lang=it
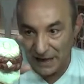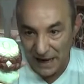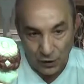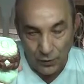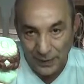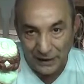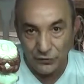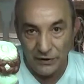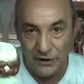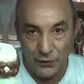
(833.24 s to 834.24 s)
e comprate
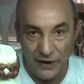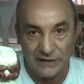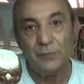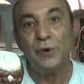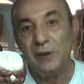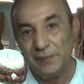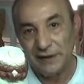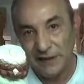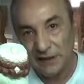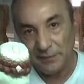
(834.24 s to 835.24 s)
una di queste, poi
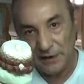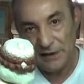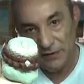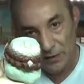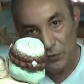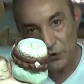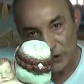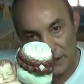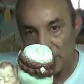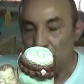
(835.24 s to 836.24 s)
riprendete e le
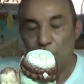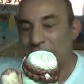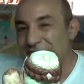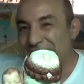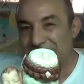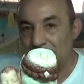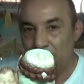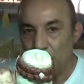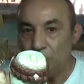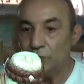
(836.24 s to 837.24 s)
borse che non guarderete
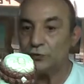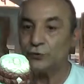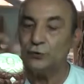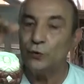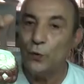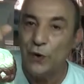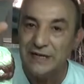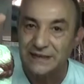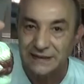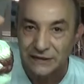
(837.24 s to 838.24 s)
più su
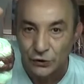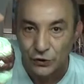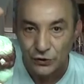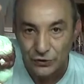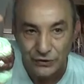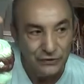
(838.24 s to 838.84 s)
questo